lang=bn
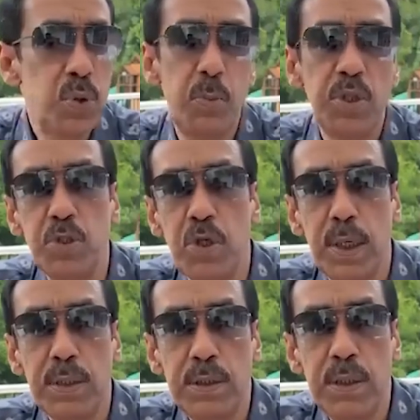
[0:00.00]
তোমাদের সমান
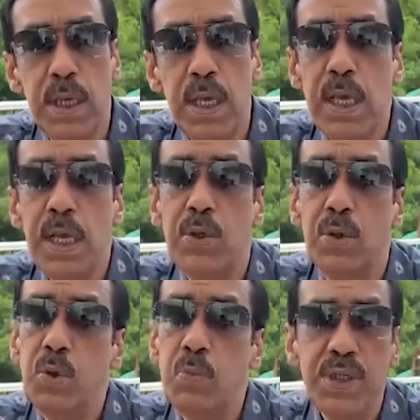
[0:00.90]
তো
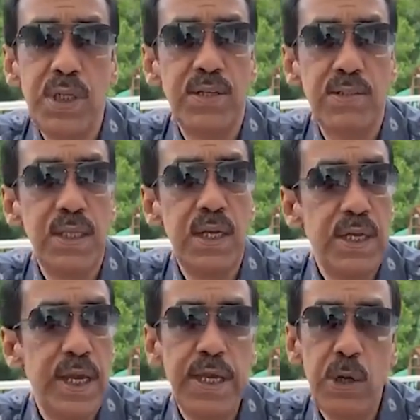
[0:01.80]
তোমরা যে রাস্তায়
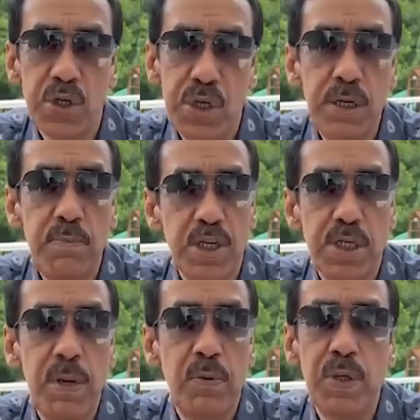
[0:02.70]
দাঁড়িয়ে এই অশালীন ভাষা
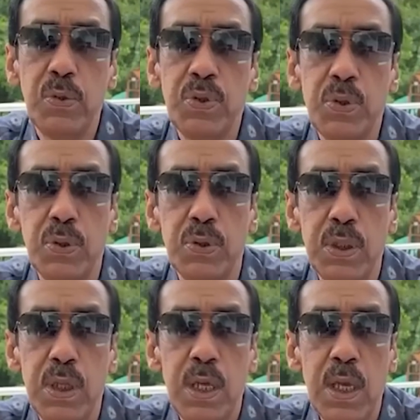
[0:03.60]
ব্যবহার করছো
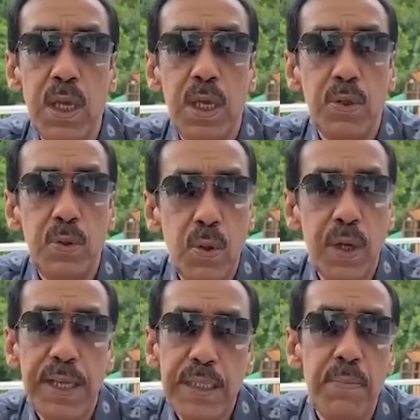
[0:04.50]
তো
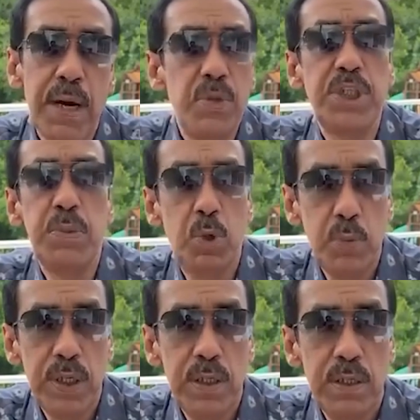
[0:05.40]
এতে মানুষ কি বলবে
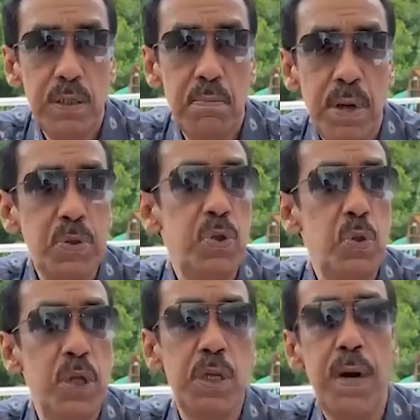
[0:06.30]
মানুষ তো
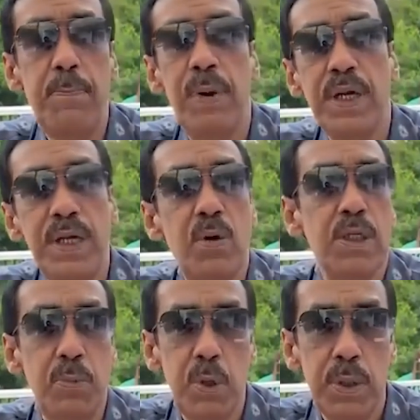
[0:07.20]
তোমাদের বাপ মাকে নিয়ে কথা
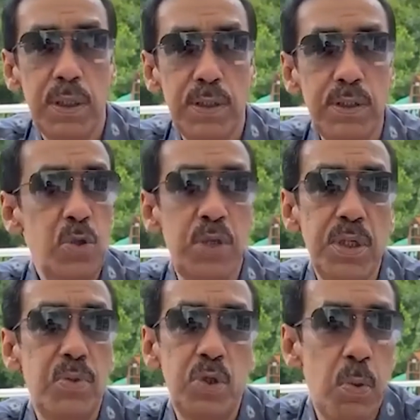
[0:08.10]
বলবে যে তোমাদের
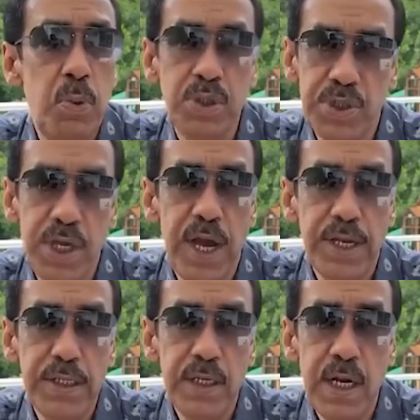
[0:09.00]
কোনো সভ্যতা শেখায়
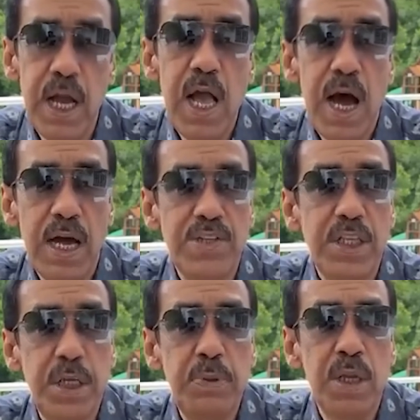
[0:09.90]
নেই আর
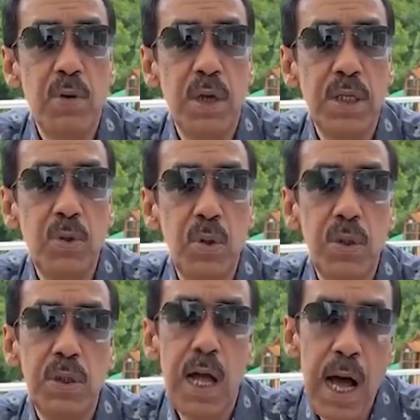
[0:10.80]
জাতির পিতার কন্যা তো
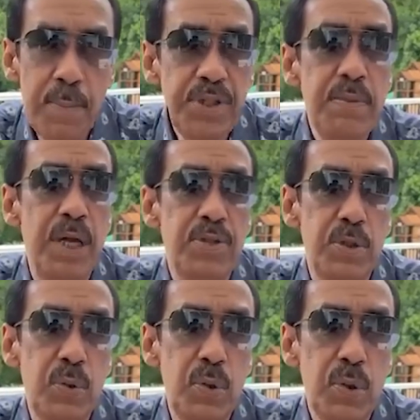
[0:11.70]
আমাদেরই
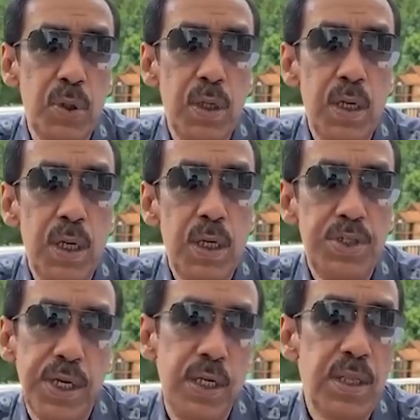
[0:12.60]
মাতৃতুল্য
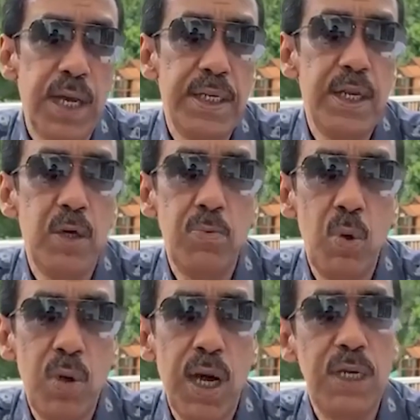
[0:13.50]
সেখানে তাকে নিয়ে এরকম
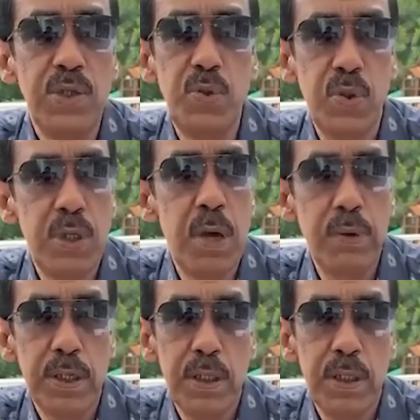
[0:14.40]
নোংরা গালি দিচ্ছ কিভাবে